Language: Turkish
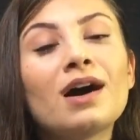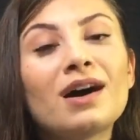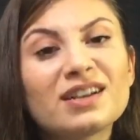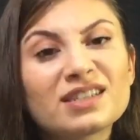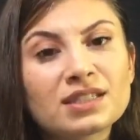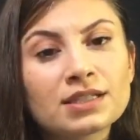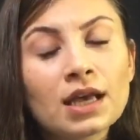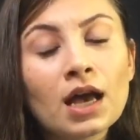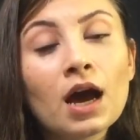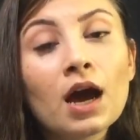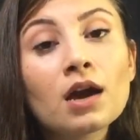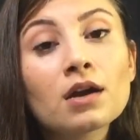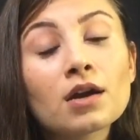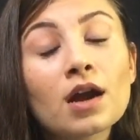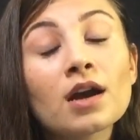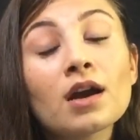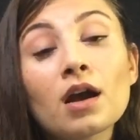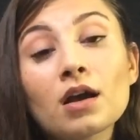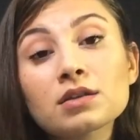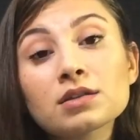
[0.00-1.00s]

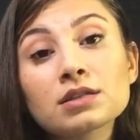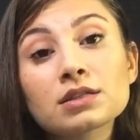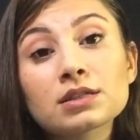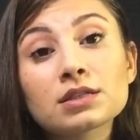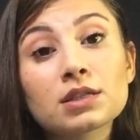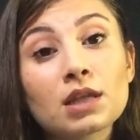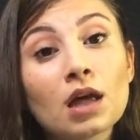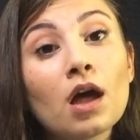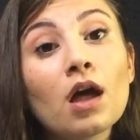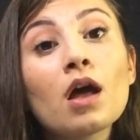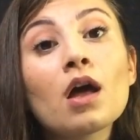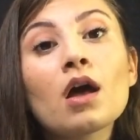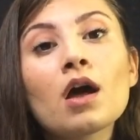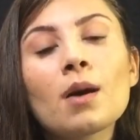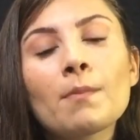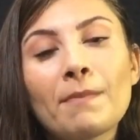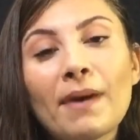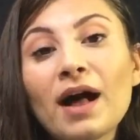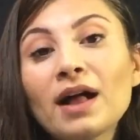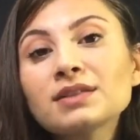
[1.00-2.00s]
Asyarlar aslında
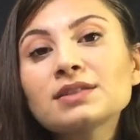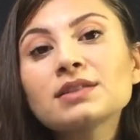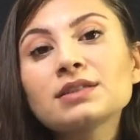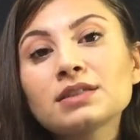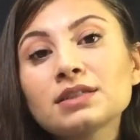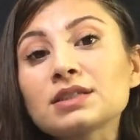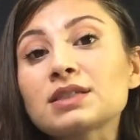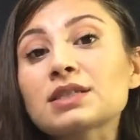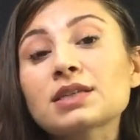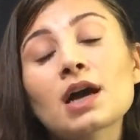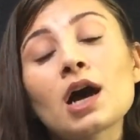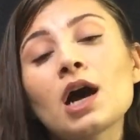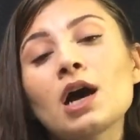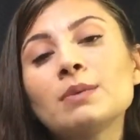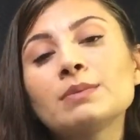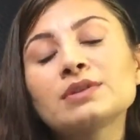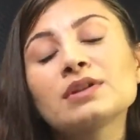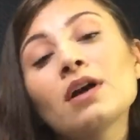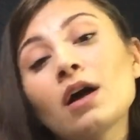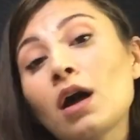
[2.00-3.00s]
Baldr'ın
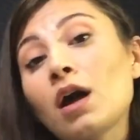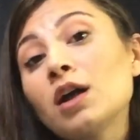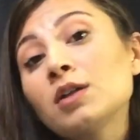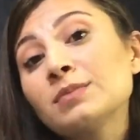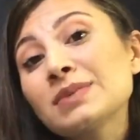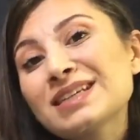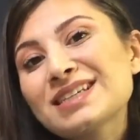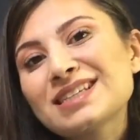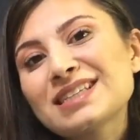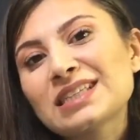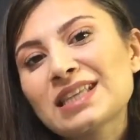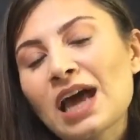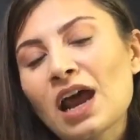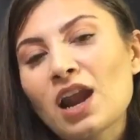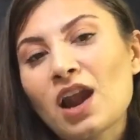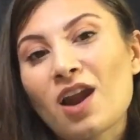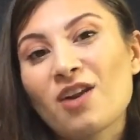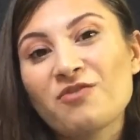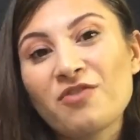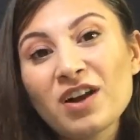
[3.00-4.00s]
intikamını almak isterler.